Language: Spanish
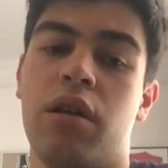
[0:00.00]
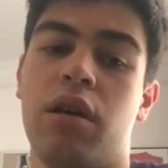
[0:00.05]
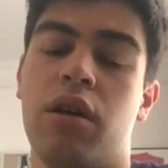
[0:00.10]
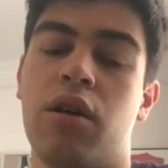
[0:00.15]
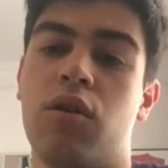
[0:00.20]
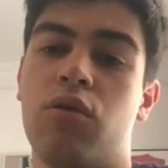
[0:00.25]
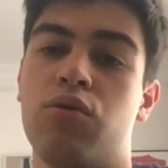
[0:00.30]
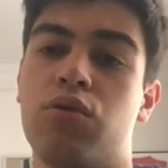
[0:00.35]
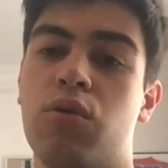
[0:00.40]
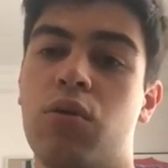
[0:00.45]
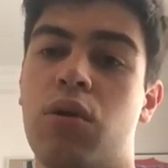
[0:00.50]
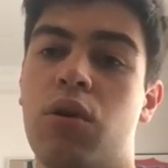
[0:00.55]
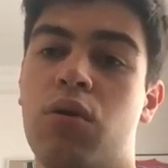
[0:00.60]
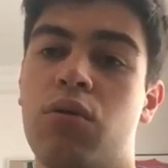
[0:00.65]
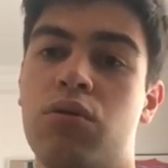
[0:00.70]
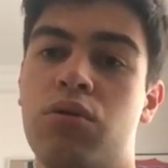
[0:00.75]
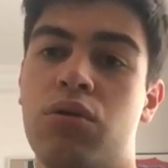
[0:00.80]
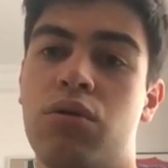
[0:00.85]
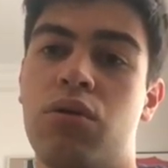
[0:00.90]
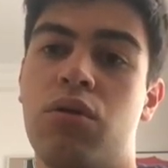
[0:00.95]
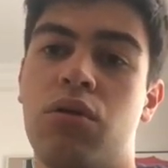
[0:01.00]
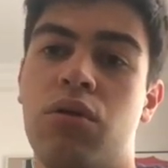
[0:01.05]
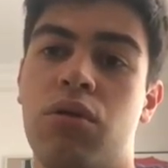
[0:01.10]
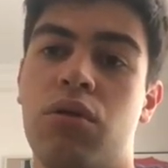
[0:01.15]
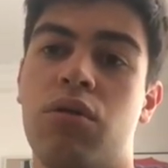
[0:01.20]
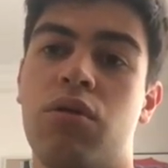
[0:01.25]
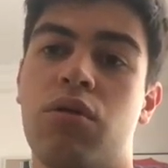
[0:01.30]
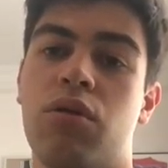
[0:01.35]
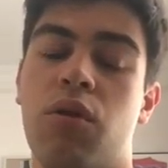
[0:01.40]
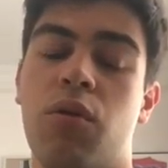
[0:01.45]
en, Coast to Coast
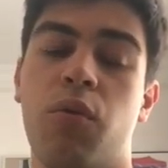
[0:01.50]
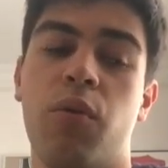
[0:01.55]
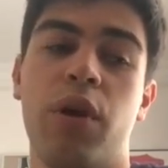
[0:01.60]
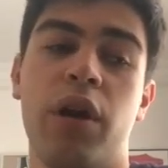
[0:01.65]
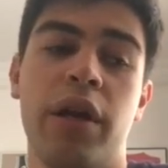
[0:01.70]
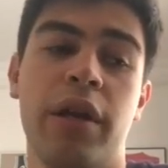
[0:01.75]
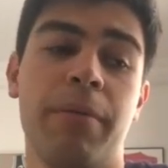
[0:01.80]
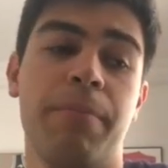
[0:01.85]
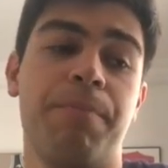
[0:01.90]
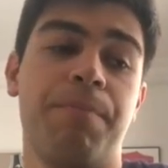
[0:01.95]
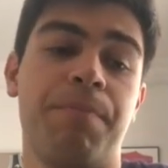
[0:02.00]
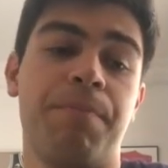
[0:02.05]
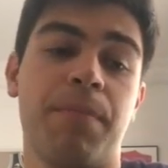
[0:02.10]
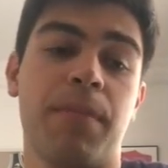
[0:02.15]
con, Willy